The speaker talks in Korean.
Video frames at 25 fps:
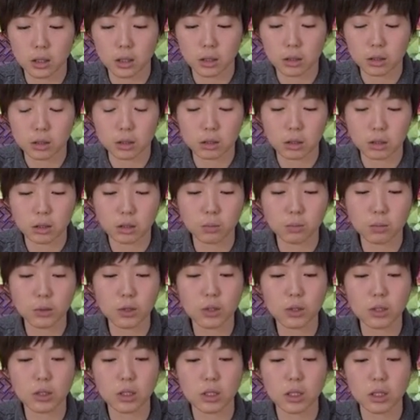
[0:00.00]
그
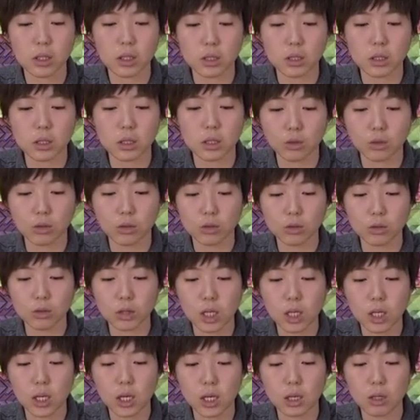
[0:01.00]
스펀지
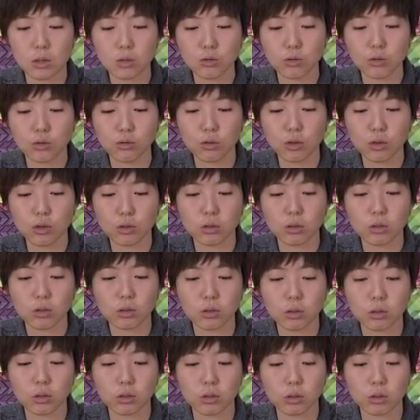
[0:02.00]
잘라가지고 꾸겨서 넣은
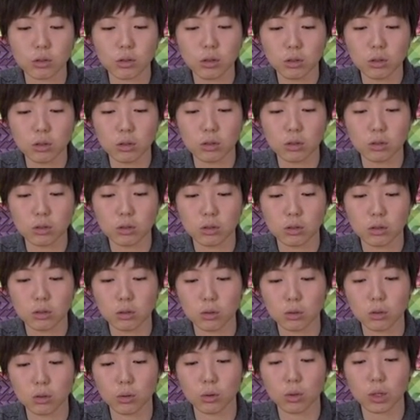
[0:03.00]
거거든요.
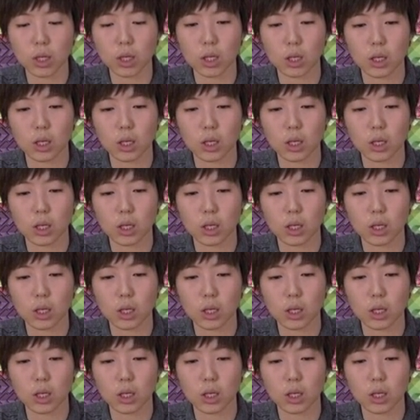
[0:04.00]
이렇게